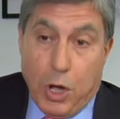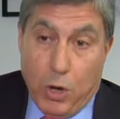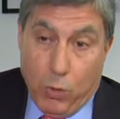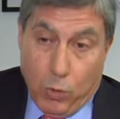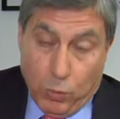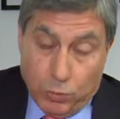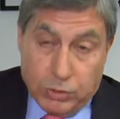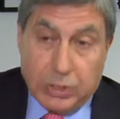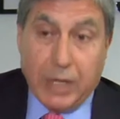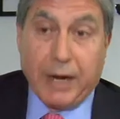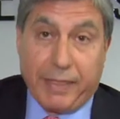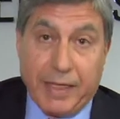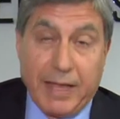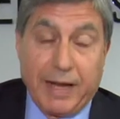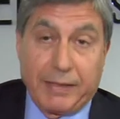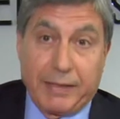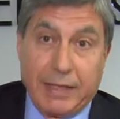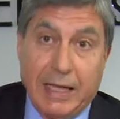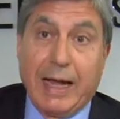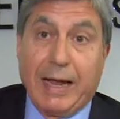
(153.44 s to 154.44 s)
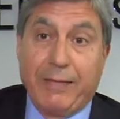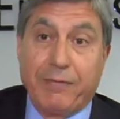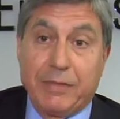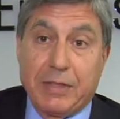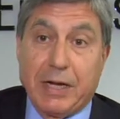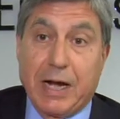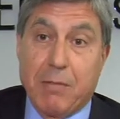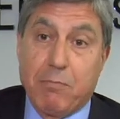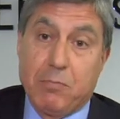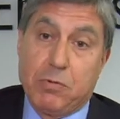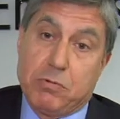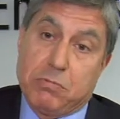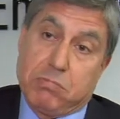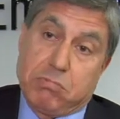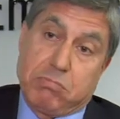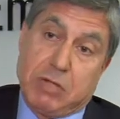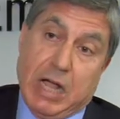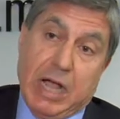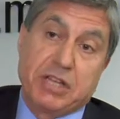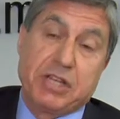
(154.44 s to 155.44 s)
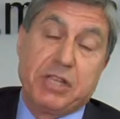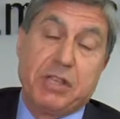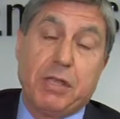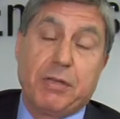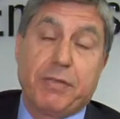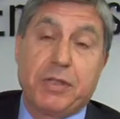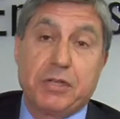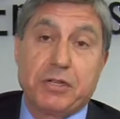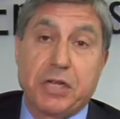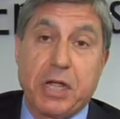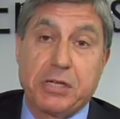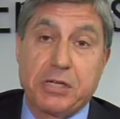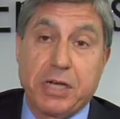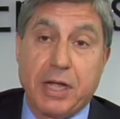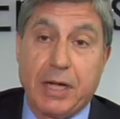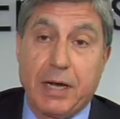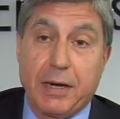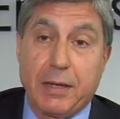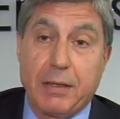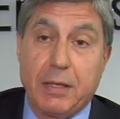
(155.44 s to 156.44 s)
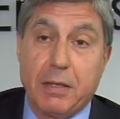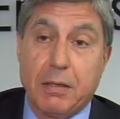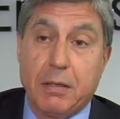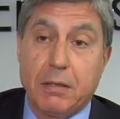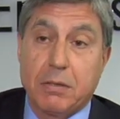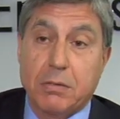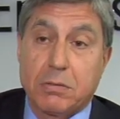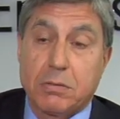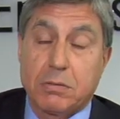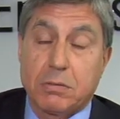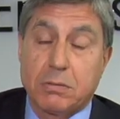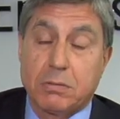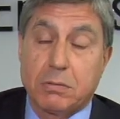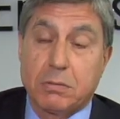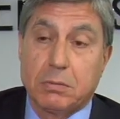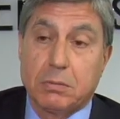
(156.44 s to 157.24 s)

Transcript: Un tercer gran tramo, casi 16 ejercicios,